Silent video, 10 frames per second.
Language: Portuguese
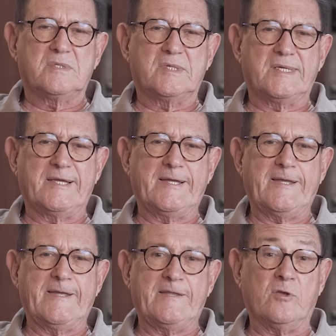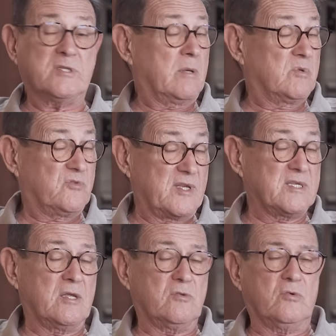É, nós estamos
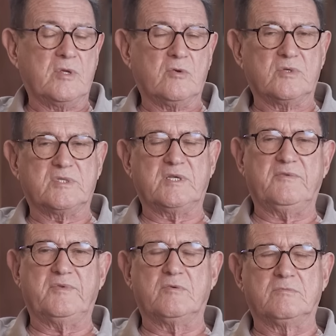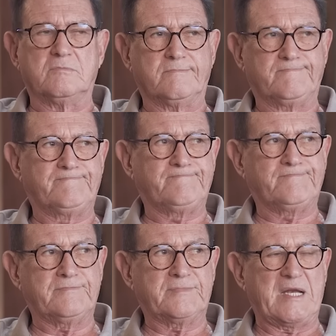fazendo, inclusive, um
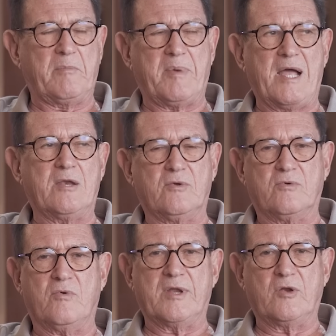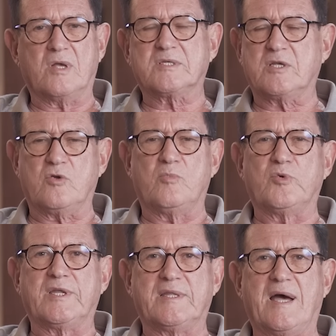trabalho com a nossa
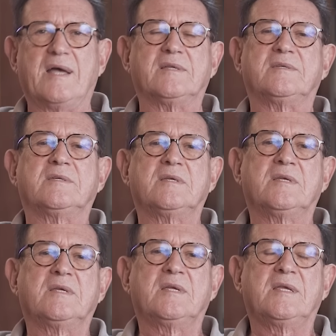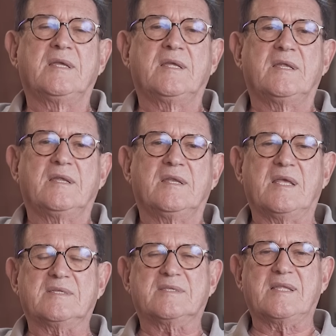comunidade
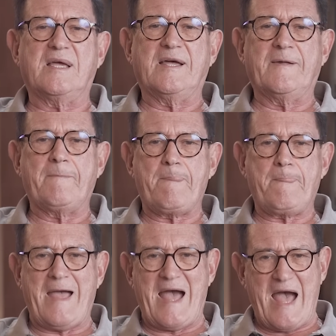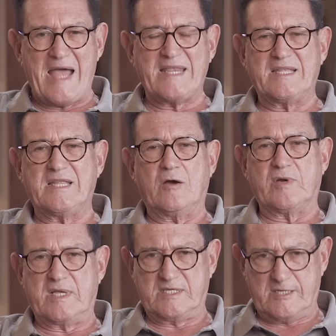nesta área da
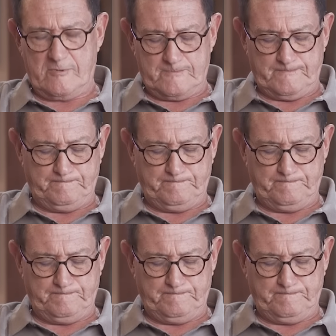oração.